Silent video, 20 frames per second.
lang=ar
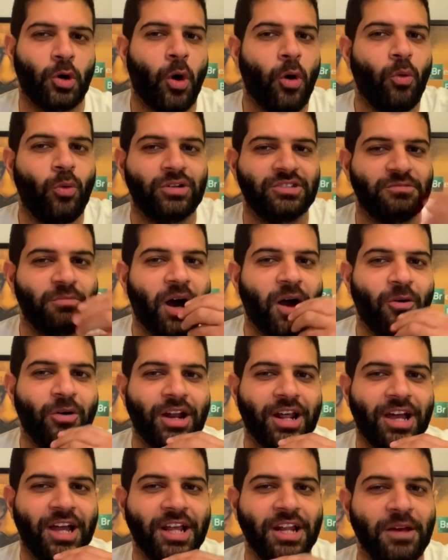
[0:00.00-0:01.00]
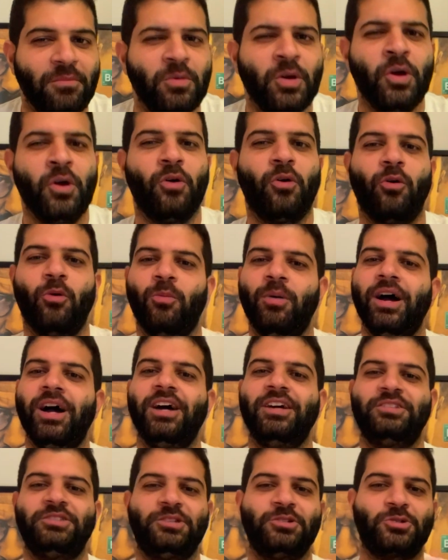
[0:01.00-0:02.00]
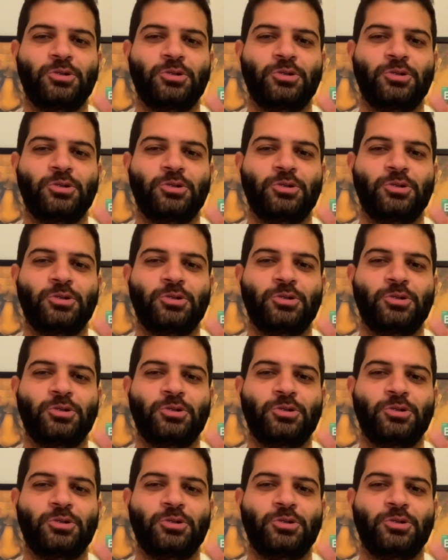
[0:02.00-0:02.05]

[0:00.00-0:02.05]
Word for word: هو صباع ورق عنب وبس